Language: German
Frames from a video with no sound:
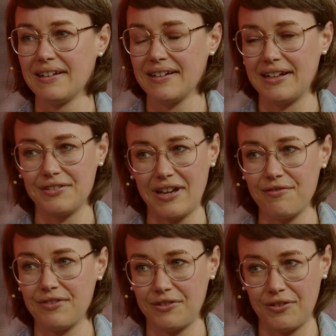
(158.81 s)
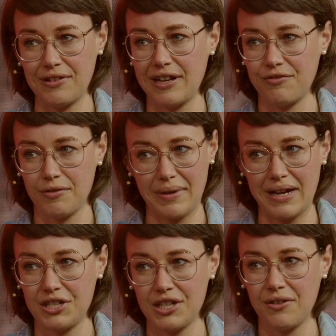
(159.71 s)
Also einfach online
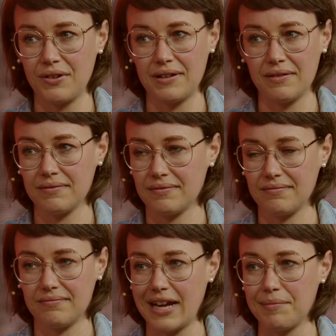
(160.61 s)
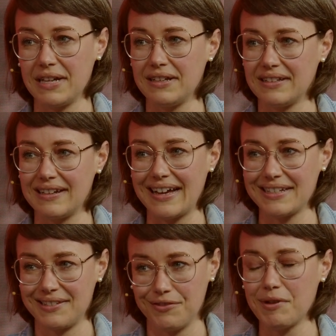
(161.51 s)
vorbeischauen, Name
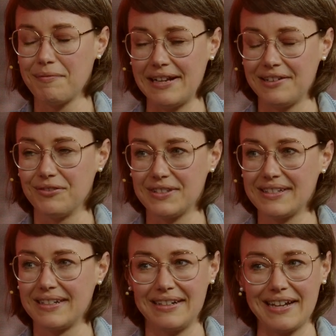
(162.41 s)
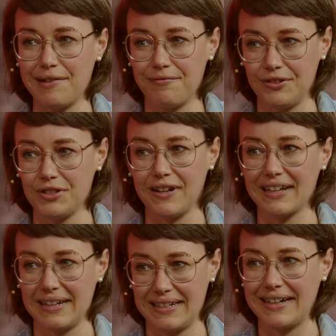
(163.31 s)
hinterlassen und wir melden uns dann innerhalb von zwei,
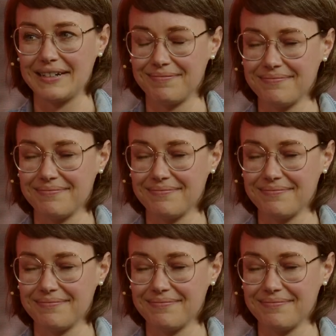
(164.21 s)
drei Tagen.